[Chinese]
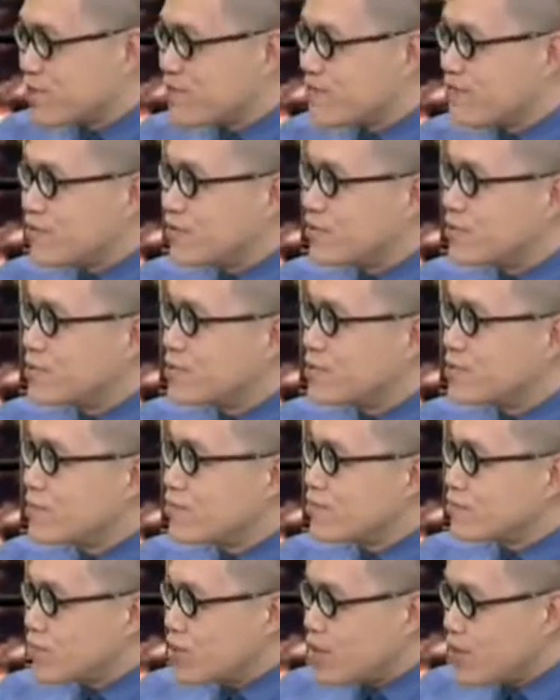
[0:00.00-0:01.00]
师傅。
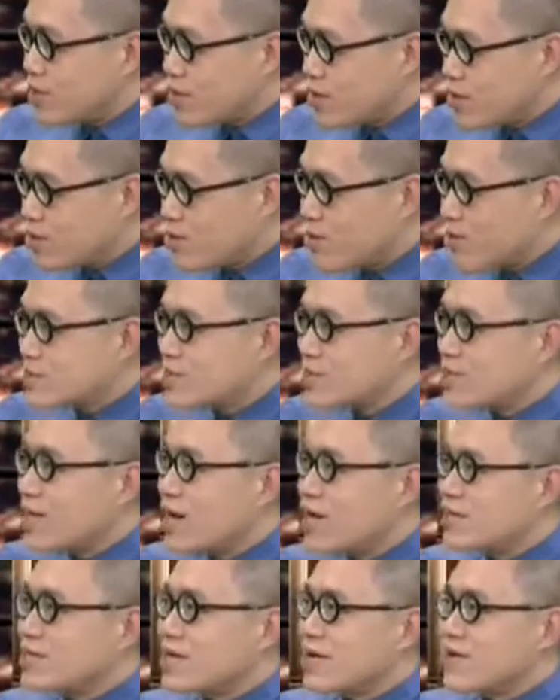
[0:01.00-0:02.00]
得了一个国际
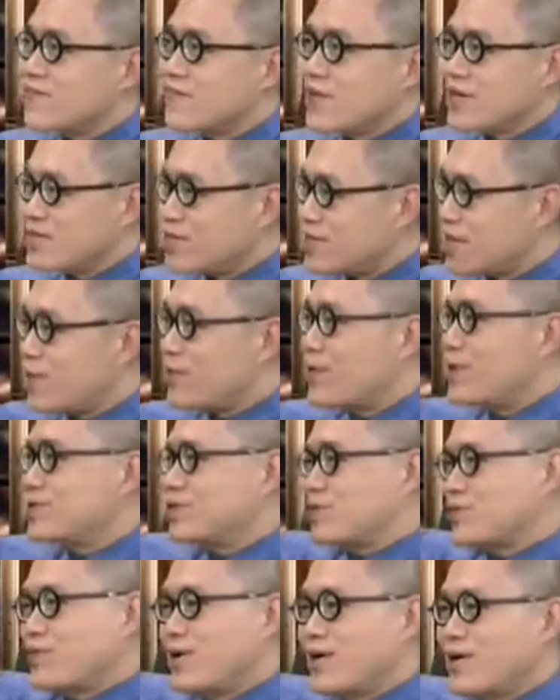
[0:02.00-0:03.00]
大奖，他是台湾
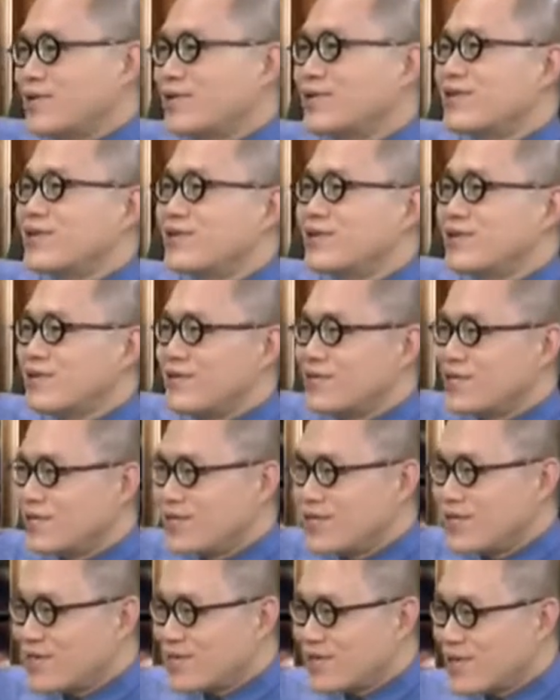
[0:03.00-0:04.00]
之光。嗯，
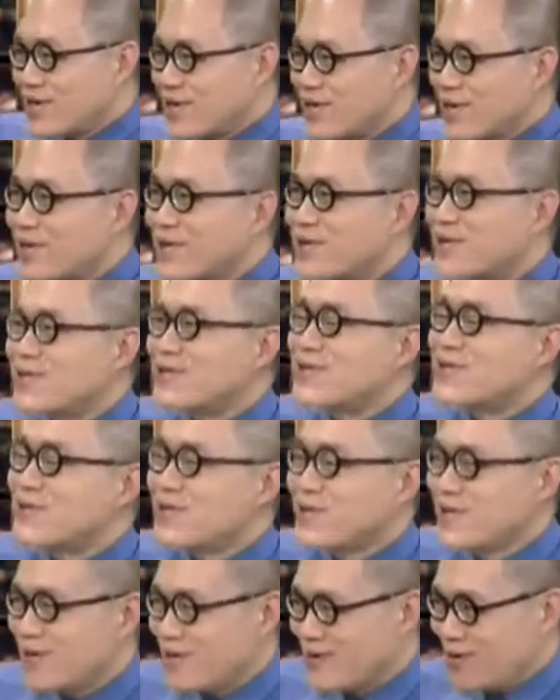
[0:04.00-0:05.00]
还有一个女的高
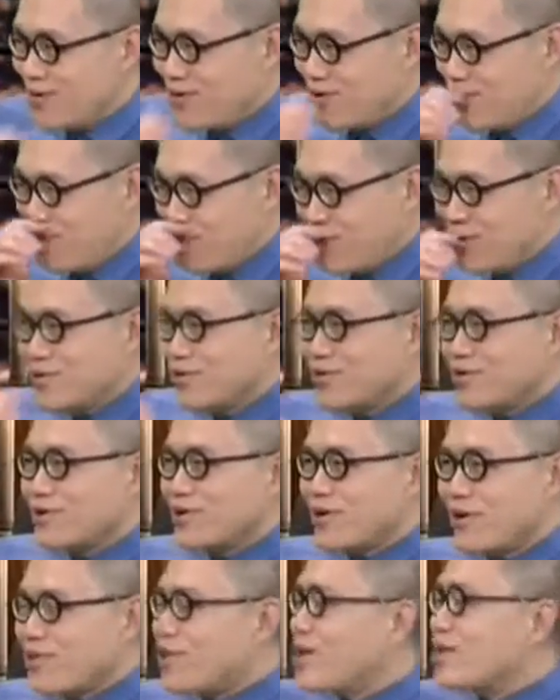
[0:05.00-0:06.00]
尔夫球运
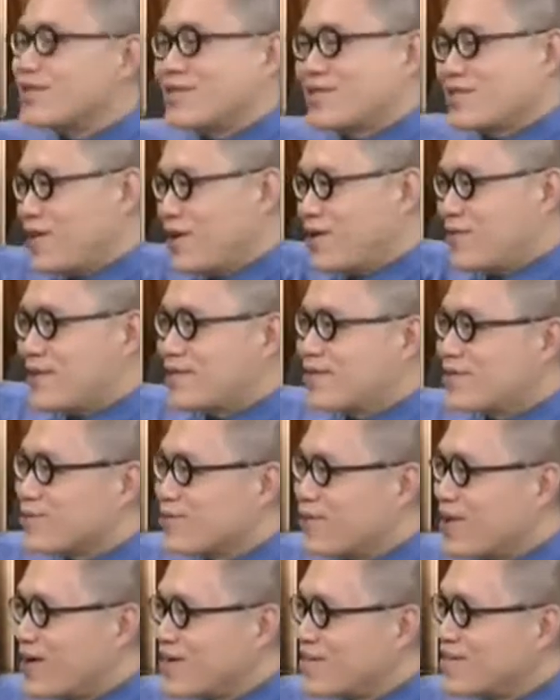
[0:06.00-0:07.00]
动员，那叫台湾之
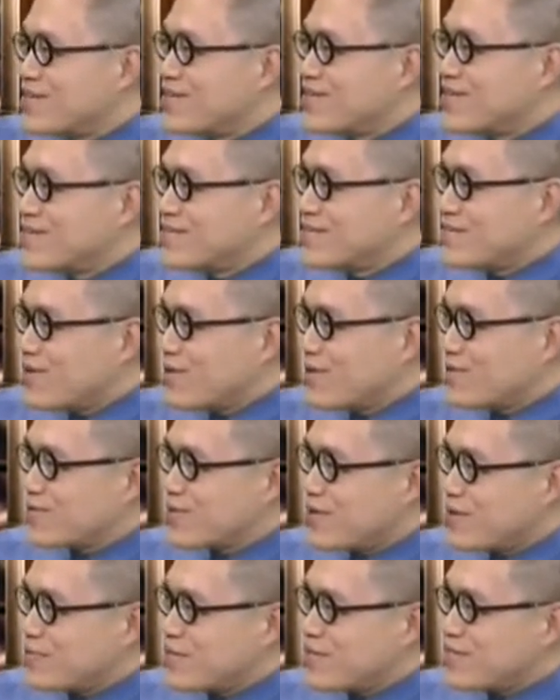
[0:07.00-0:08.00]
光。然
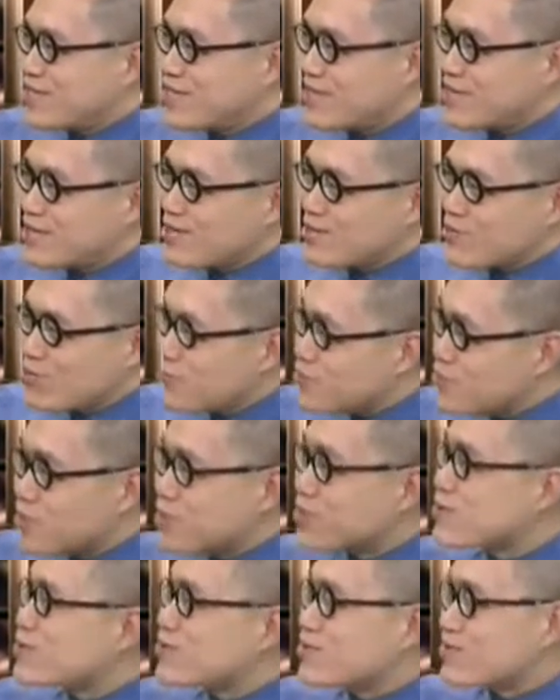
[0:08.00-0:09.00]
后他们现在是动不
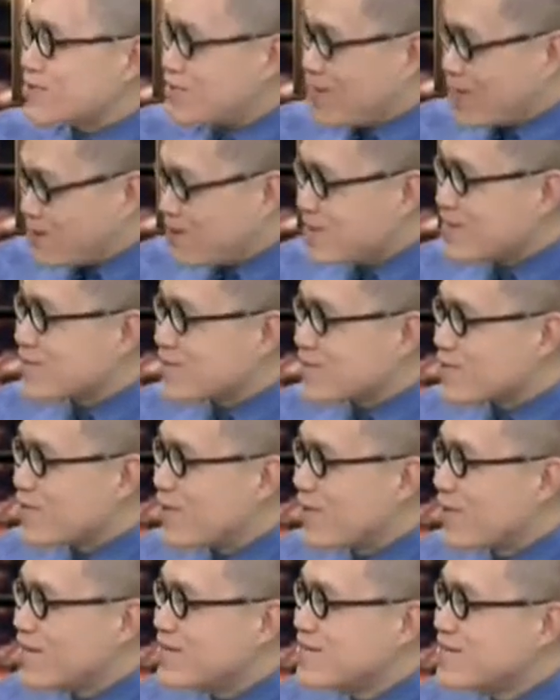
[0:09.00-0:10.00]
动就台湾之
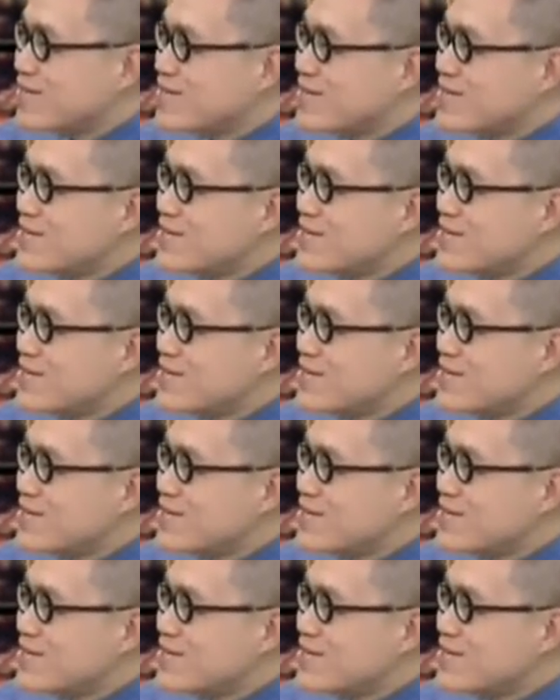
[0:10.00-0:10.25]
光，